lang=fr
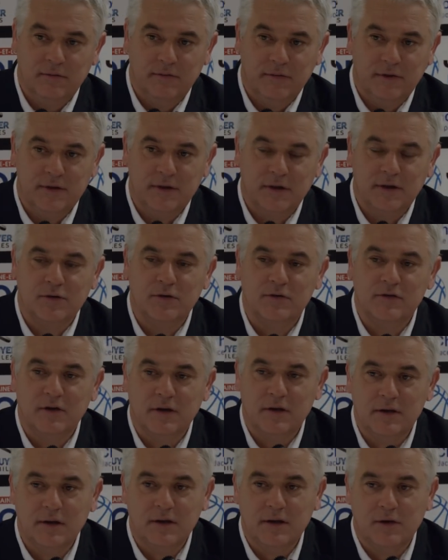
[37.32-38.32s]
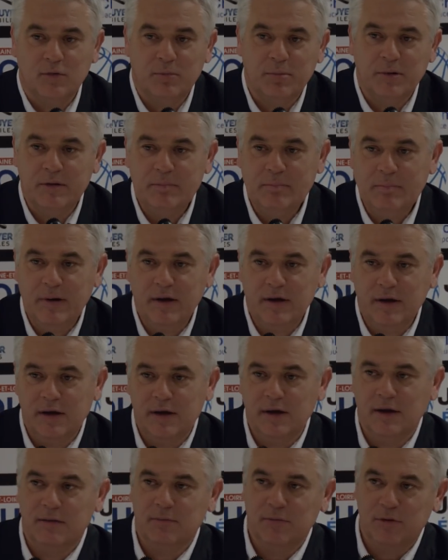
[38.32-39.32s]
on va dire que certains ne comprennent pas
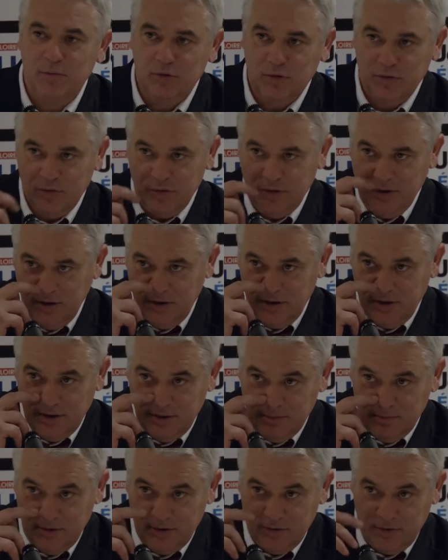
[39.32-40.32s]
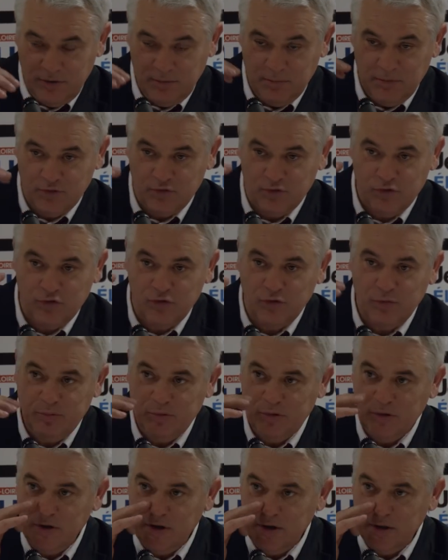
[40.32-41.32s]
qu'il un moment donné, il y a un, match de
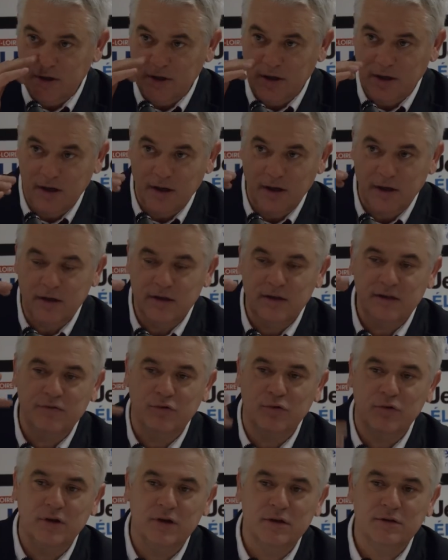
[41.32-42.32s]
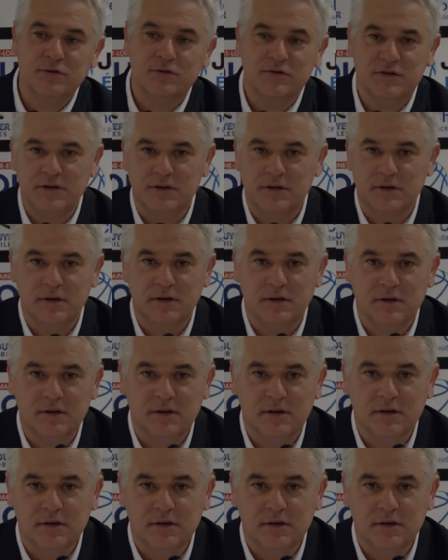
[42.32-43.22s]
championnat, il y a un niveau d'intensité.